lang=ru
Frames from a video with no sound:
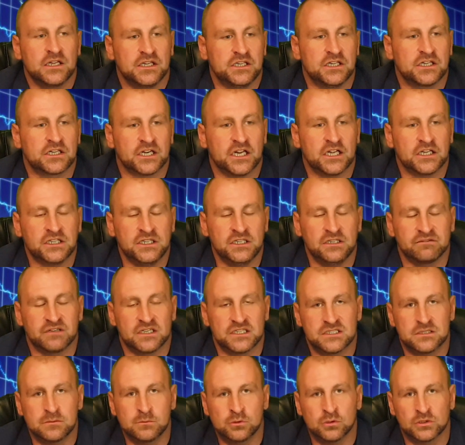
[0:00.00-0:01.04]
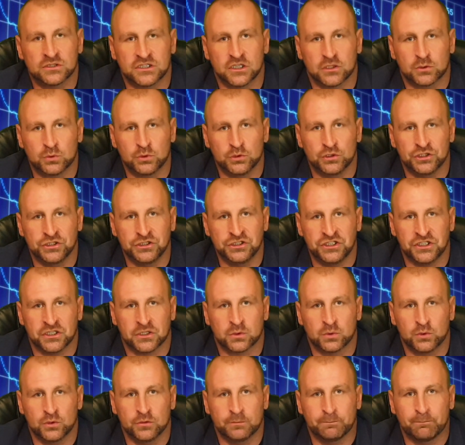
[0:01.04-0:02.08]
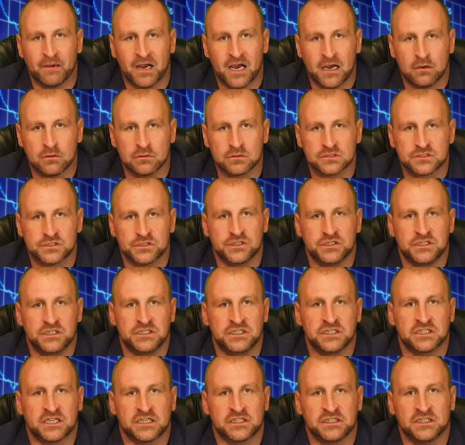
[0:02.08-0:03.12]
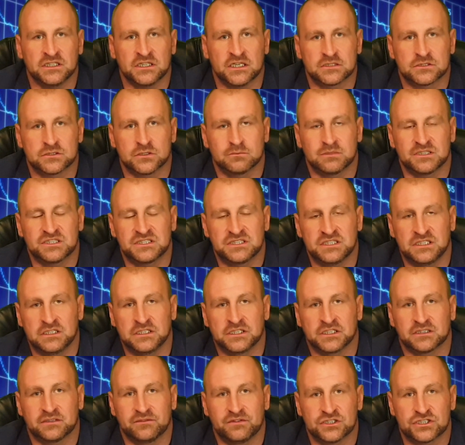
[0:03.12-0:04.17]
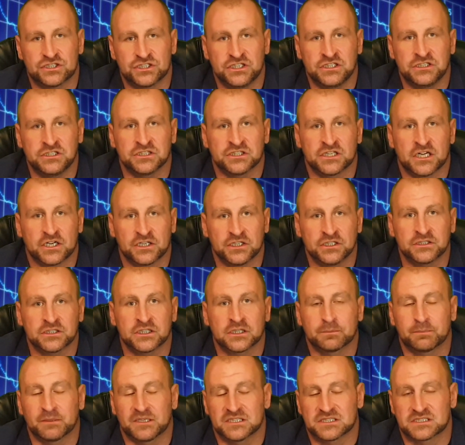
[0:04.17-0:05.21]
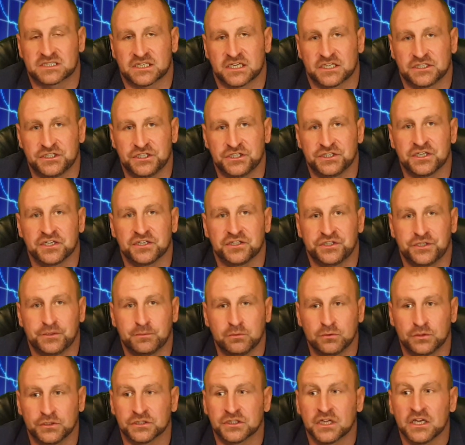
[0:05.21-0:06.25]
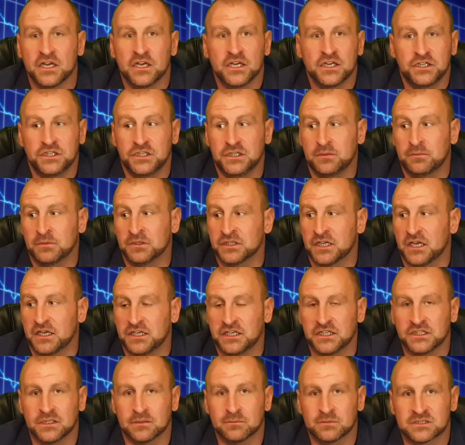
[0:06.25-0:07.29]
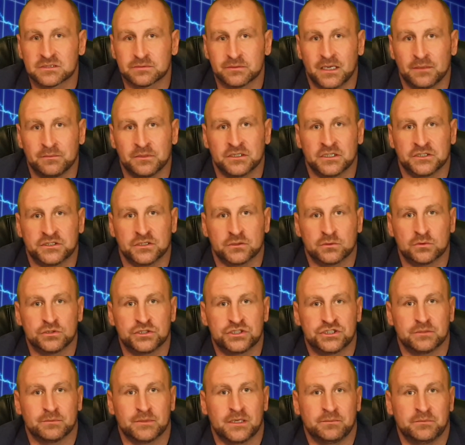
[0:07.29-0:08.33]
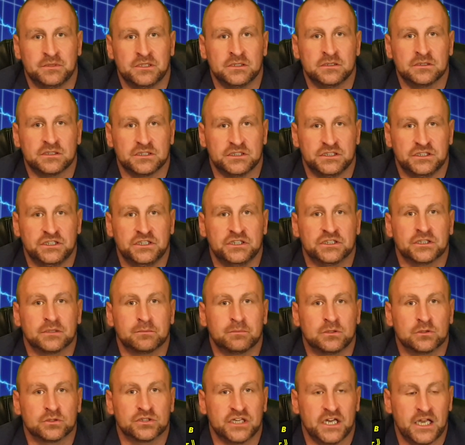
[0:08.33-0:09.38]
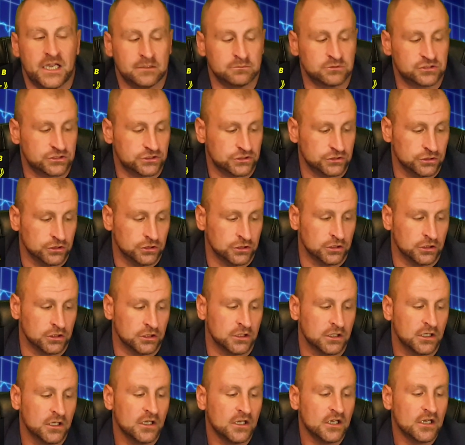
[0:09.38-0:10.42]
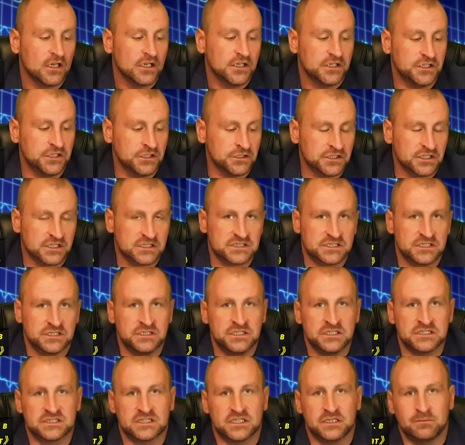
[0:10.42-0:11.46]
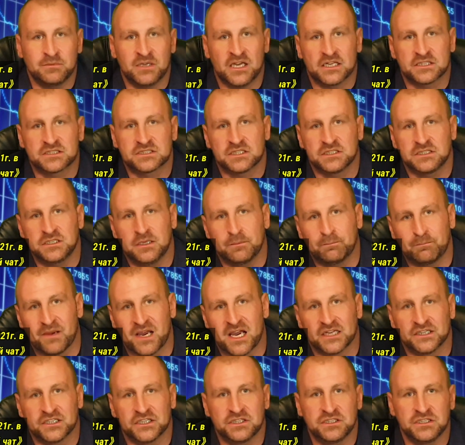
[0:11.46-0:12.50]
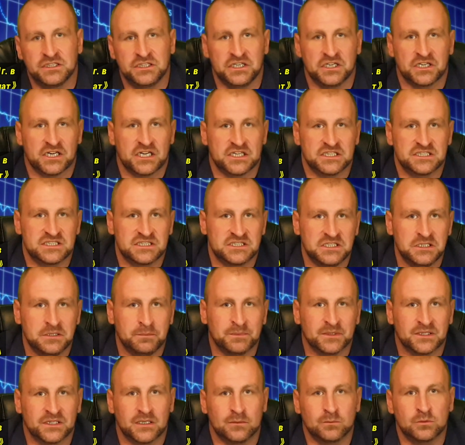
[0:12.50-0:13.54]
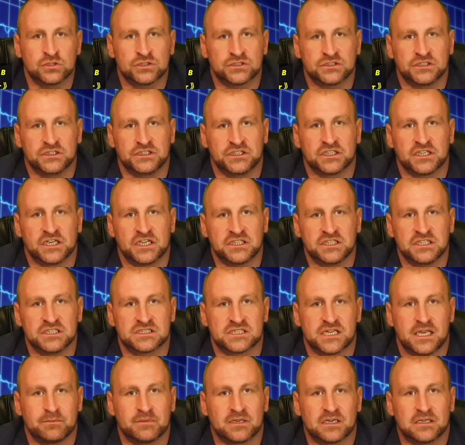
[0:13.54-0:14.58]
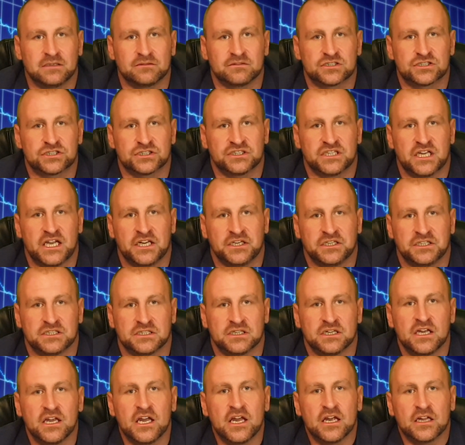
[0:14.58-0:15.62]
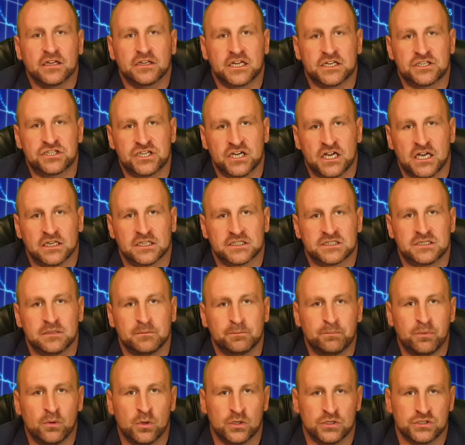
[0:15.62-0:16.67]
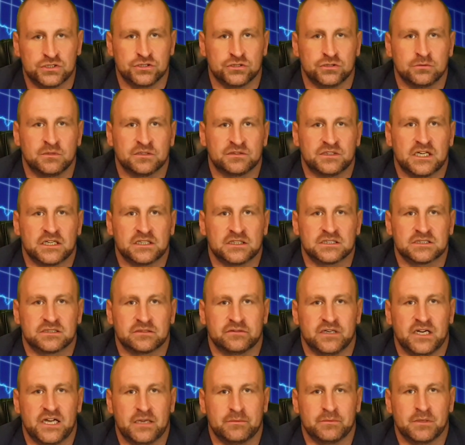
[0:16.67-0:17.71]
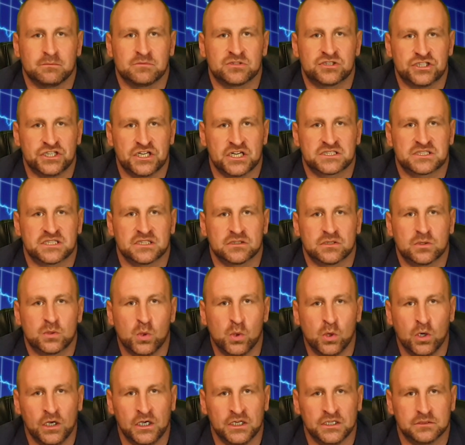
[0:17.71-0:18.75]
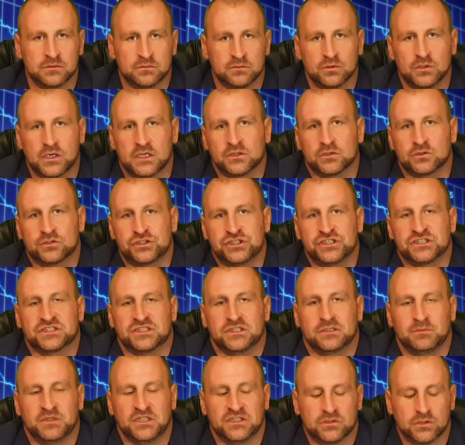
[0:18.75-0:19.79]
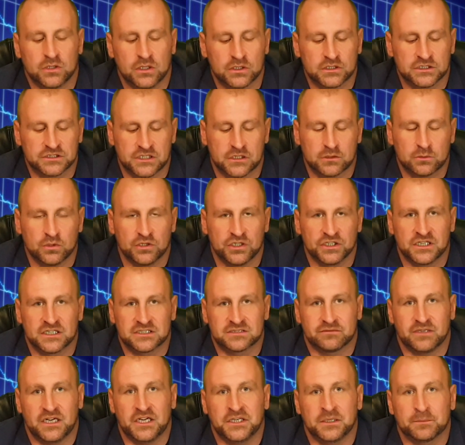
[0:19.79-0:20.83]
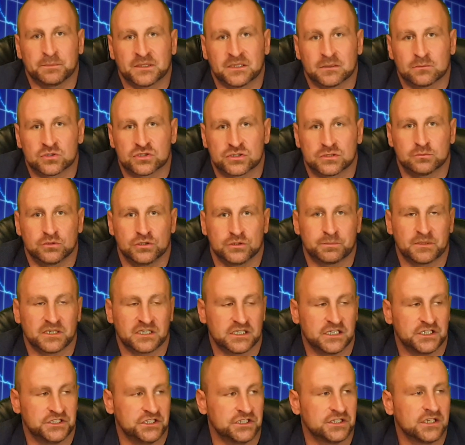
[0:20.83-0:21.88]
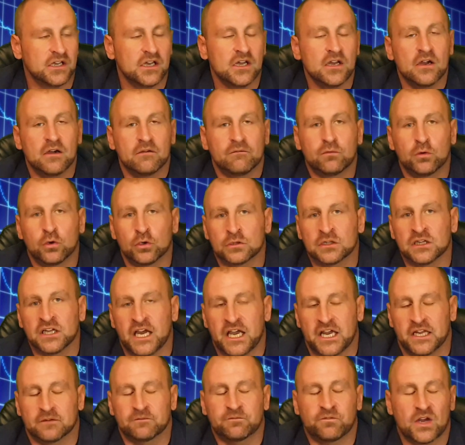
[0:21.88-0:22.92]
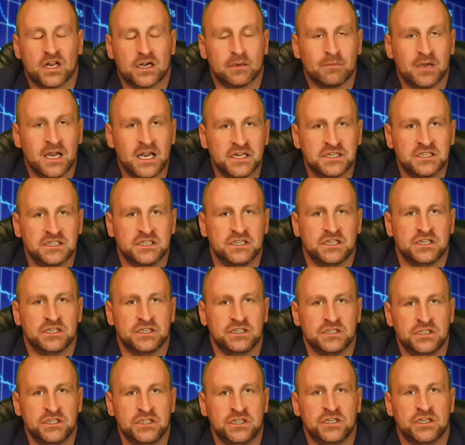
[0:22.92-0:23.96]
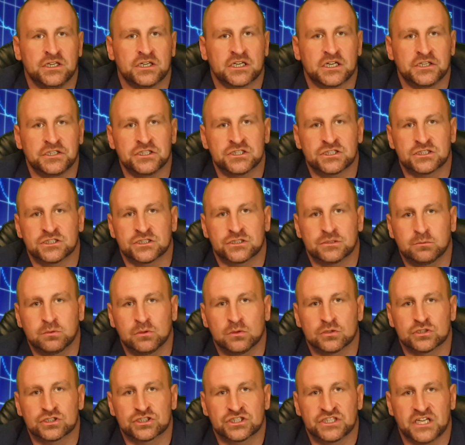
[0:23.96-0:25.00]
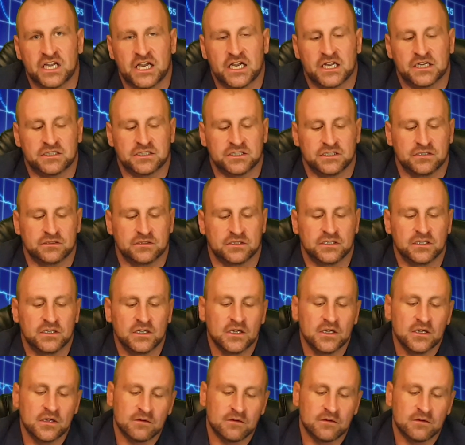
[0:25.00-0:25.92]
игроки возьмут такую некую паузу и никаких особо сильных движений на рынках происходить не будет. И именно это мы с вами на текущий момент и наблюдаем, что индексы не стремятся ни падать, ни расти, потому что игроки замерли в ожидании начала симпозиума так называемом Джексон Холле. Ну, оно чисто имеет только такое название, потому что будет проходить в онлайн формате. И, конечно же, будут ждать э,